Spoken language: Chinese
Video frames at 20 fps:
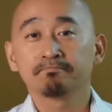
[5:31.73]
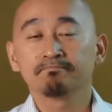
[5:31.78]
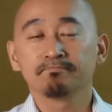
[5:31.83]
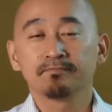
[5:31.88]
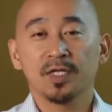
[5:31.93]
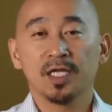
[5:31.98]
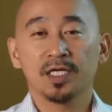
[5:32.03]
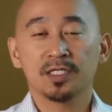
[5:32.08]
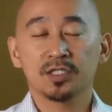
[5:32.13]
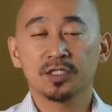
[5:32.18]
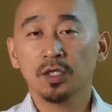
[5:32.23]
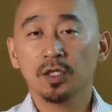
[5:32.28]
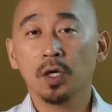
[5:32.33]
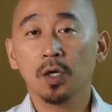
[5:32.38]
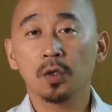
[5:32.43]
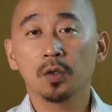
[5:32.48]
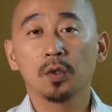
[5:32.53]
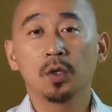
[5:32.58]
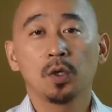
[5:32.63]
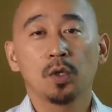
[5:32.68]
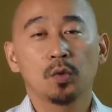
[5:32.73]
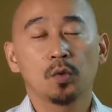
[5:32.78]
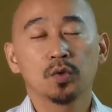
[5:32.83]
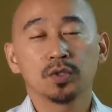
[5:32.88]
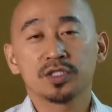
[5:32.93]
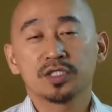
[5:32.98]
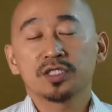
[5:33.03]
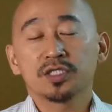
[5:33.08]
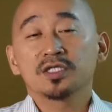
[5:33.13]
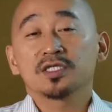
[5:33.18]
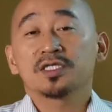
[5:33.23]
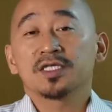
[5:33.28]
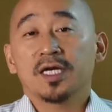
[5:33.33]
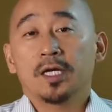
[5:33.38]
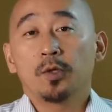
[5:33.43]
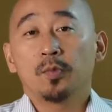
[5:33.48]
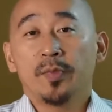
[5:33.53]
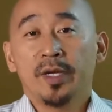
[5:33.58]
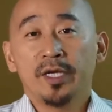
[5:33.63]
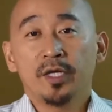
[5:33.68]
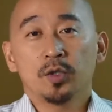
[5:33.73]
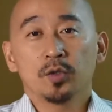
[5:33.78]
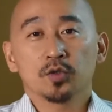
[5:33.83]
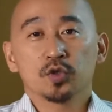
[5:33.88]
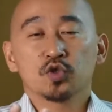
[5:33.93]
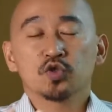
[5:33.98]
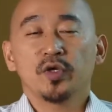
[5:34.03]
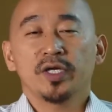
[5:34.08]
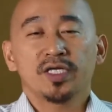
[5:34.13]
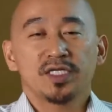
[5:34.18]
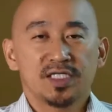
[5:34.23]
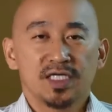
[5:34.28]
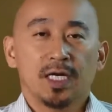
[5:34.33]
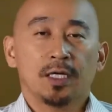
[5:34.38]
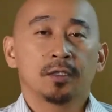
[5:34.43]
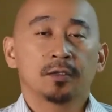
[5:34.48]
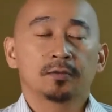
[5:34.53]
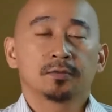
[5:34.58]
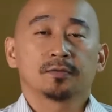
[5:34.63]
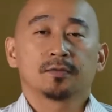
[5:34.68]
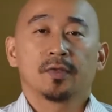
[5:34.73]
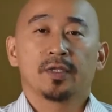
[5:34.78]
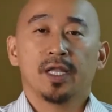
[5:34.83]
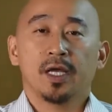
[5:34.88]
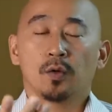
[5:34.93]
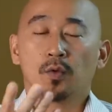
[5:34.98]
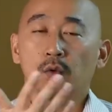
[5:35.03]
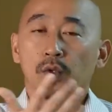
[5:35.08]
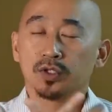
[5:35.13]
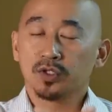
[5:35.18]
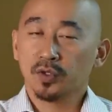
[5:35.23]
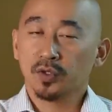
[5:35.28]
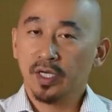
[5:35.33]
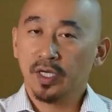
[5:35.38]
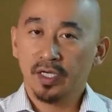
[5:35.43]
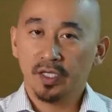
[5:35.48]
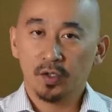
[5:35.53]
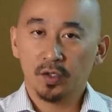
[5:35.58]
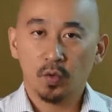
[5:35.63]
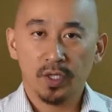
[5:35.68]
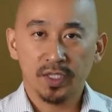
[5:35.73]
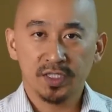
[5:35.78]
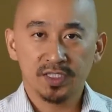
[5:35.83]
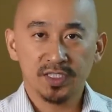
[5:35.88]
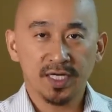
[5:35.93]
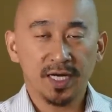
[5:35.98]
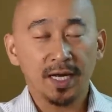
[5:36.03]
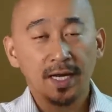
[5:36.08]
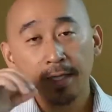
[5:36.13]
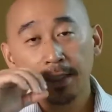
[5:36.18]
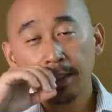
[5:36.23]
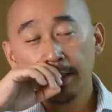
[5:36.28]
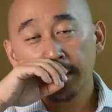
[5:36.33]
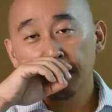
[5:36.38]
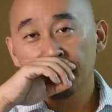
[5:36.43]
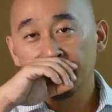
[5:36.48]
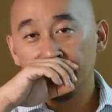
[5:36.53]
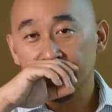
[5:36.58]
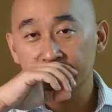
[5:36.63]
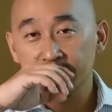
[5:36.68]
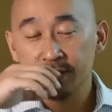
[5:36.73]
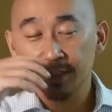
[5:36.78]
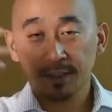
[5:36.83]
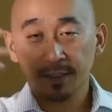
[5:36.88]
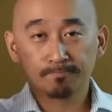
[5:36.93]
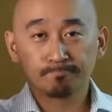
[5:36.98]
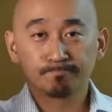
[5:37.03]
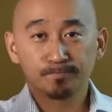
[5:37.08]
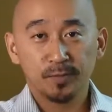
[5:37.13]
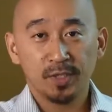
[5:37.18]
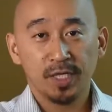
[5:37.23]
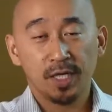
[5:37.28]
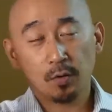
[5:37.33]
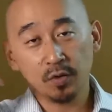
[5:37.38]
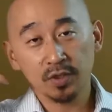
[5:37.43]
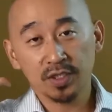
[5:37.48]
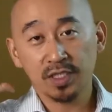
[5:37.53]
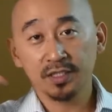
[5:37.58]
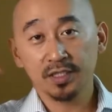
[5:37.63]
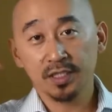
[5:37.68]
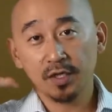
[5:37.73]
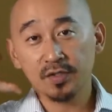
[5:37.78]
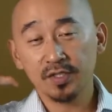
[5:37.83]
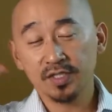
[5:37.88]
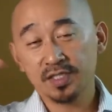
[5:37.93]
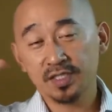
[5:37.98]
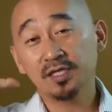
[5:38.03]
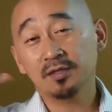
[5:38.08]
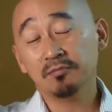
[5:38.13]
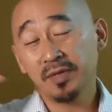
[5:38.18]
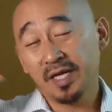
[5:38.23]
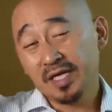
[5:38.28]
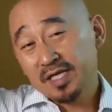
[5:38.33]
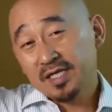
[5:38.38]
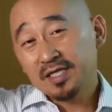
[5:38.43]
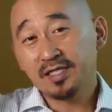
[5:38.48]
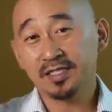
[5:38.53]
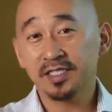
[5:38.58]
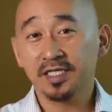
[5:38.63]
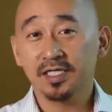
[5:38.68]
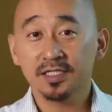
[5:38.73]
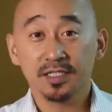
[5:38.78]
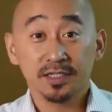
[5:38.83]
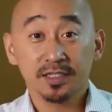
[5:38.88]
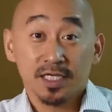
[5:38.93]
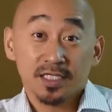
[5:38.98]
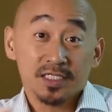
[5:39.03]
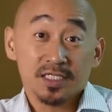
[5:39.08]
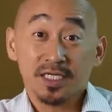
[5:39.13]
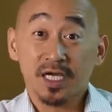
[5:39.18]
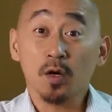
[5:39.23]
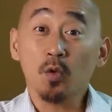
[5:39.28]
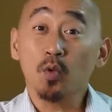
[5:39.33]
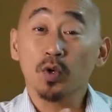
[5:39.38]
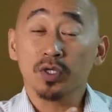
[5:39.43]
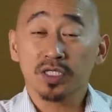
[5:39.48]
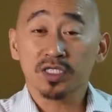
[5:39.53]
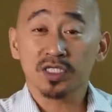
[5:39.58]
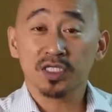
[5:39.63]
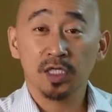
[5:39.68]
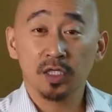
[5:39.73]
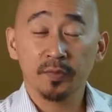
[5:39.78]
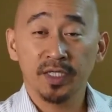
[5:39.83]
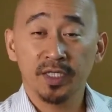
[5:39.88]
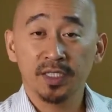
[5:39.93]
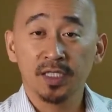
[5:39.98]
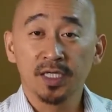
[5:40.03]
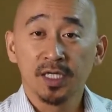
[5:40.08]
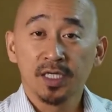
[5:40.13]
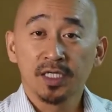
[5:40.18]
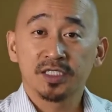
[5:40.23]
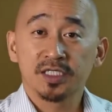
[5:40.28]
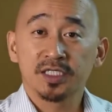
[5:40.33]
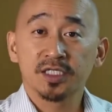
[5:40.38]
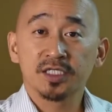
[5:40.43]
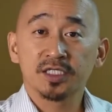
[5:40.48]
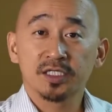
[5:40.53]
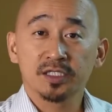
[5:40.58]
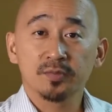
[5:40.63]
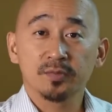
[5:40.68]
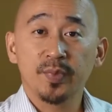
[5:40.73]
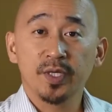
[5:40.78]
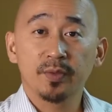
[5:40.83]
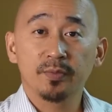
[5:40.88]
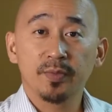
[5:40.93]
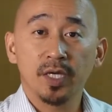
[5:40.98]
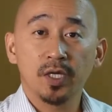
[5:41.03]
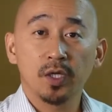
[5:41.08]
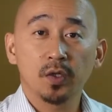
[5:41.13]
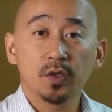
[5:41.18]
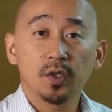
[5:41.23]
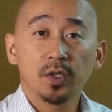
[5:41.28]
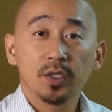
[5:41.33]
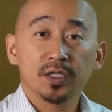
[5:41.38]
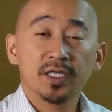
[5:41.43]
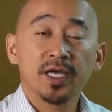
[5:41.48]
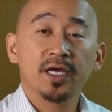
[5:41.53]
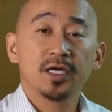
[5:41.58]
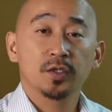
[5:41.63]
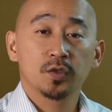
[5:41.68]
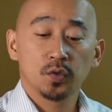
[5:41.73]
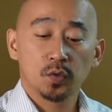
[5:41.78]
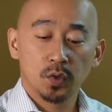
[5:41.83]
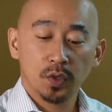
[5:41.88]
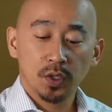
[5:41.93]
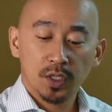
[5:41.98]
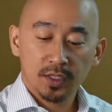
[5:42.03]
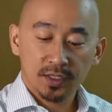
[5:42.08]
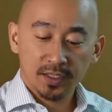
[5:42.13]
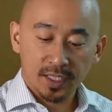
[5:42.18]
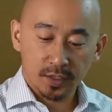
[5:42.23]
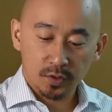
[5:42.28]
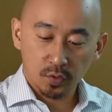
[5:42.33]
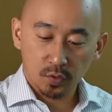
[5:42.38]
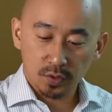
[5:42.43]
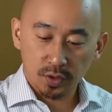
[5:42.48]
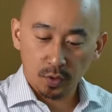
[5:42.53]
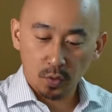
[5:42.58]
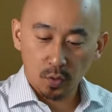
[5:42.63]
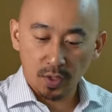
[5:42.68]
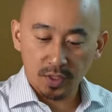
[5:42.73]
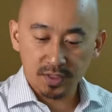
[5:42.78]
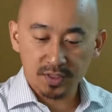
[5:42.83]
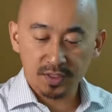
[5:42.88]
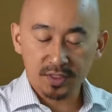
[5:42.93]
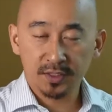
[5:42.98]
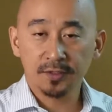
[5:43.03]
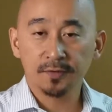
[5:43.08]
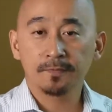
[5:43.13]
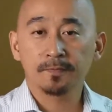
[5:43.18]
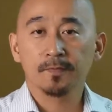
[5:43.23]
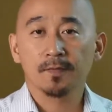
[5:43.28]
那之后我至少没有睡着，那我就可以回家。反正要我听到一些美丽的见证，但是跟我的生命其实并没有太多太多的关系。